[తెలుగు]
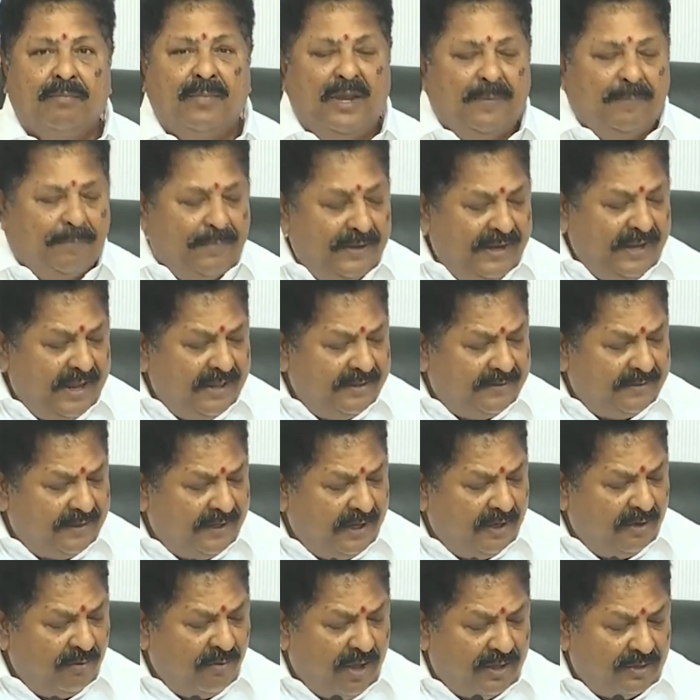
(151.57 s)
మీ పిఏ
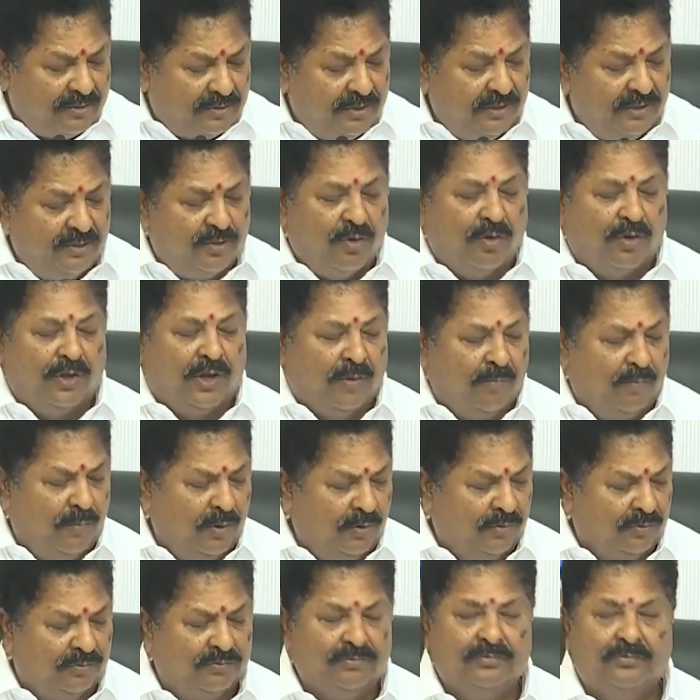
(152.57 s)
శ్రీనివాస్ ఇంట్లో
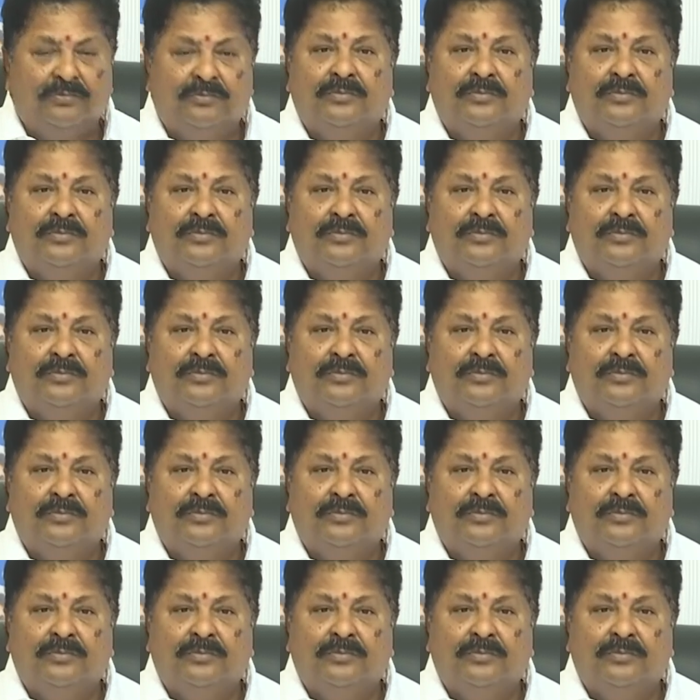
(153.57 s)
డబ్బులు